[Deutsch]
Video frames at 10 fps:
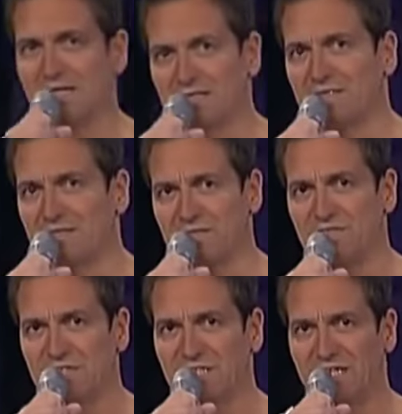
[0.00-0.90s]
alles
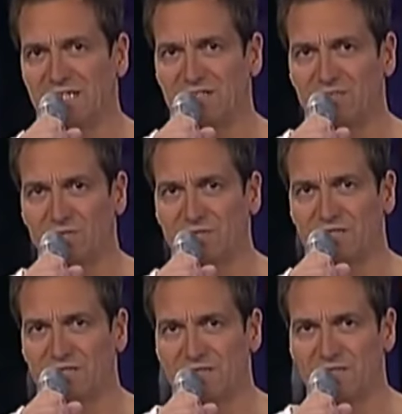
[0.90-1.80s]
irgendwie gar nicht so
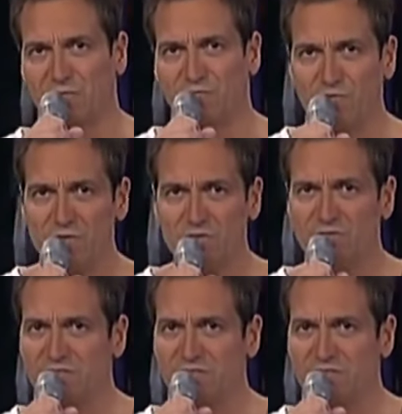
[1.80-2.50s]
richtig, nicht? obwohl es so